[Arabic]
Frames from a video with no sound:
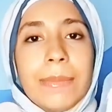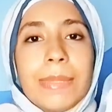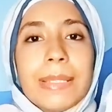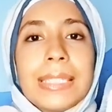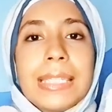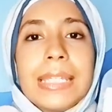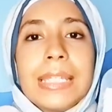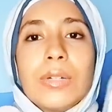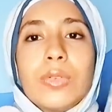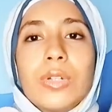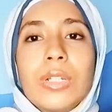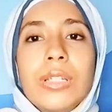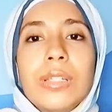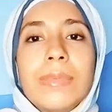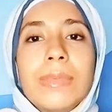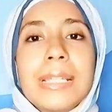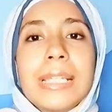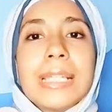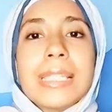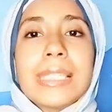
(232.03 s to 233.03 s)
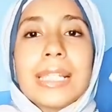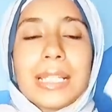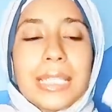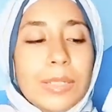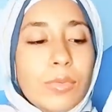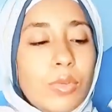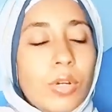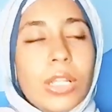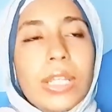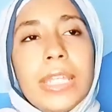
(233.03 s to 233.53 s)
بس انا كل ما اجي
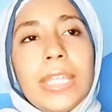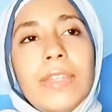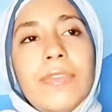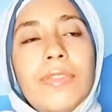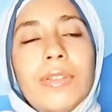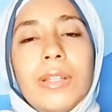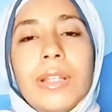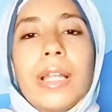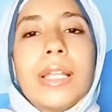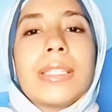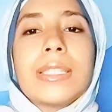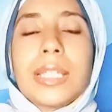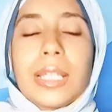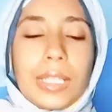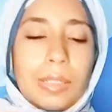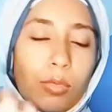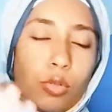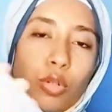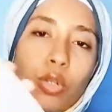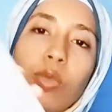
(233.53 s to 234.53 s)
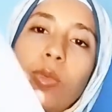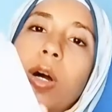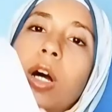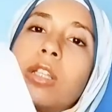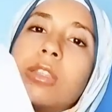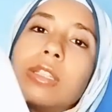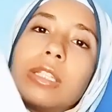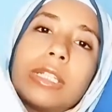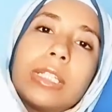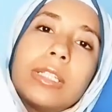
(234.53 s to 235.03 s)
استخدمه الاقيه في هستخدمه اروح
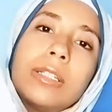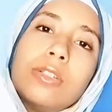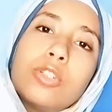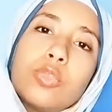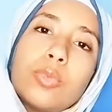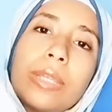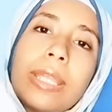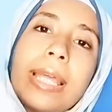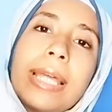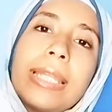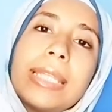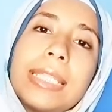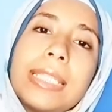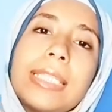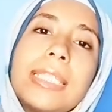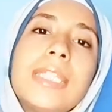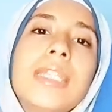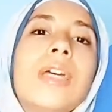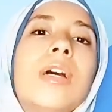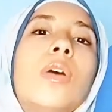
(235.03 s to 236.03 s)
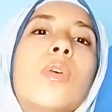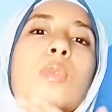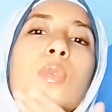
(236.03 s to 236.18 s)
بحط كده شويه على ايدي